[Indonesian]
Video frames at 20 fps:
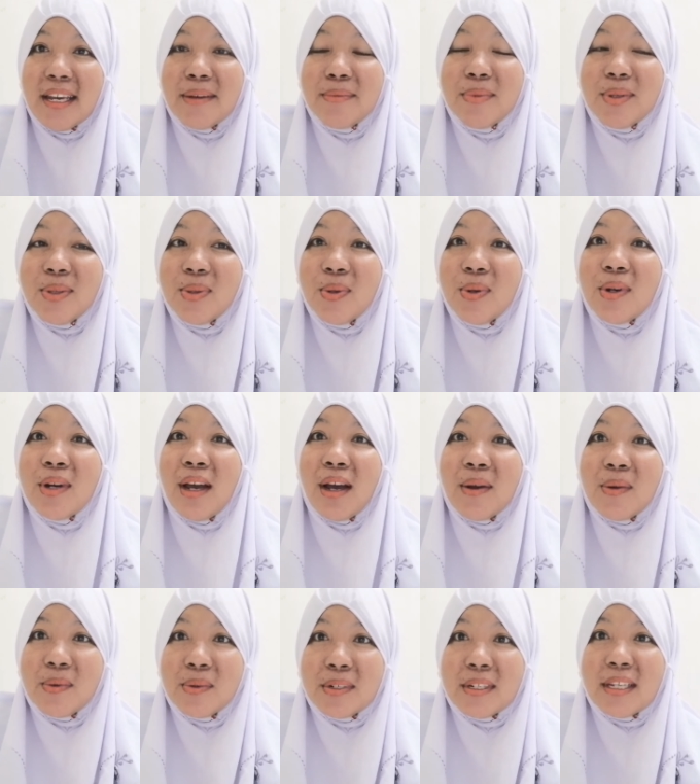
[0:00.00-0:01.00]
ya betul
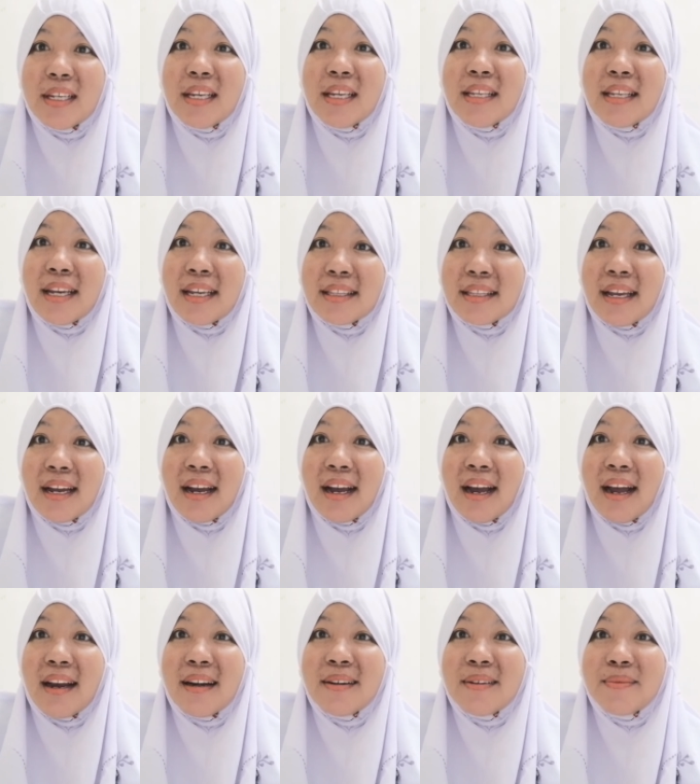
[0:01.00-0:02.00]
aku
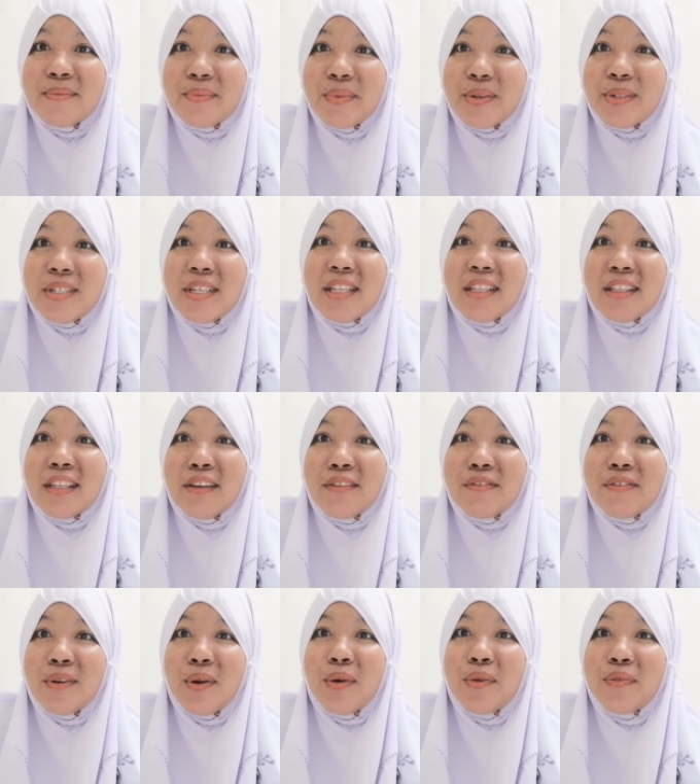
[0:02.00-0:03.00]
dinyatakan
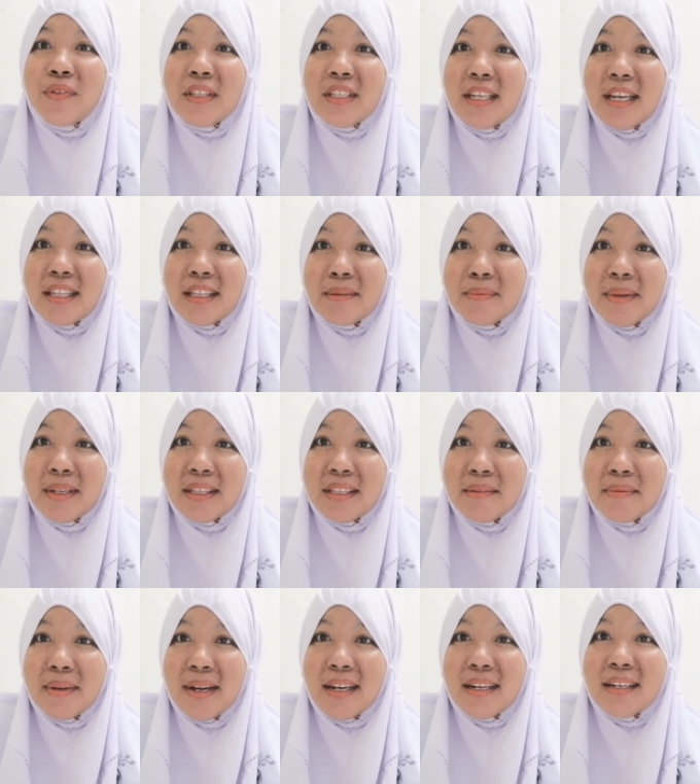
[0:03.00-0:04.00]
positif covid ya
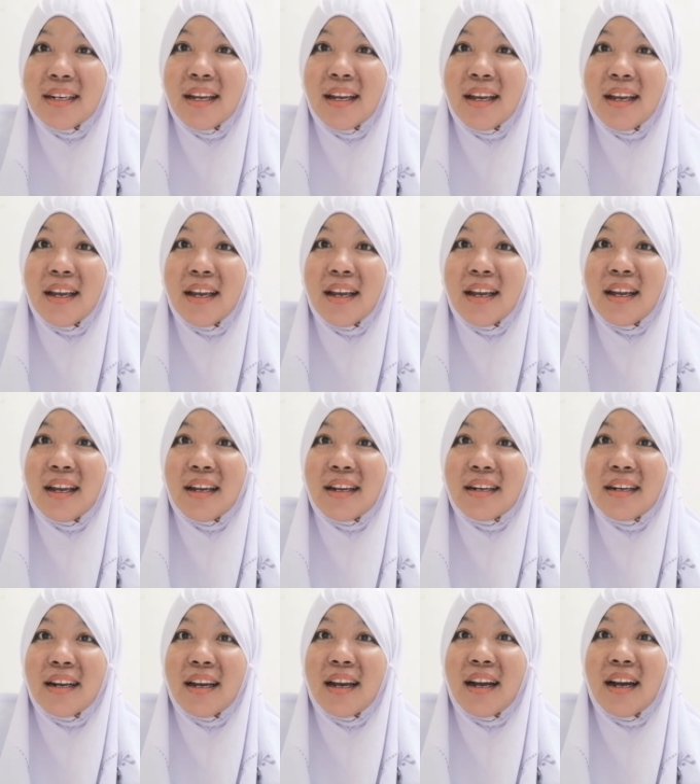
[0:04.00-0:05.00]
teman-teman
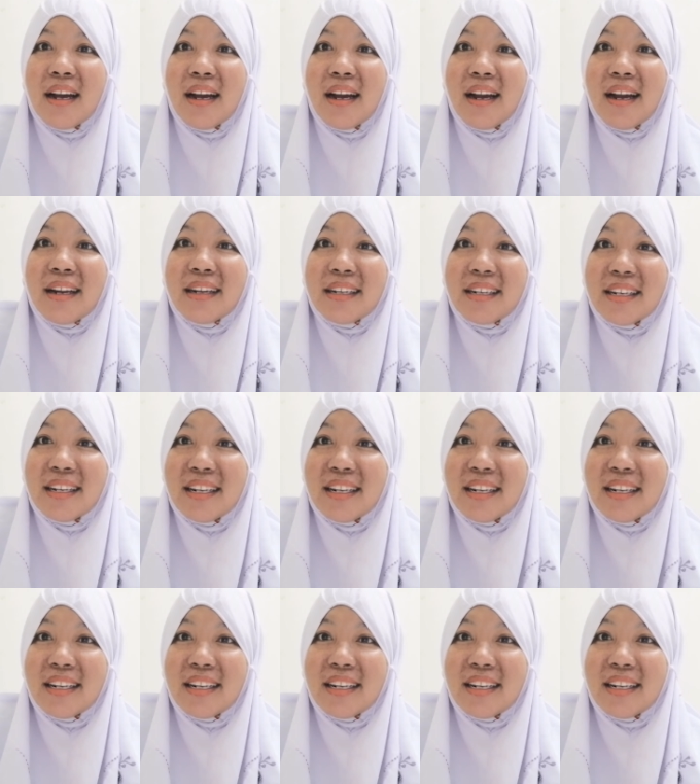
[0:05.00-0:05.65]
dan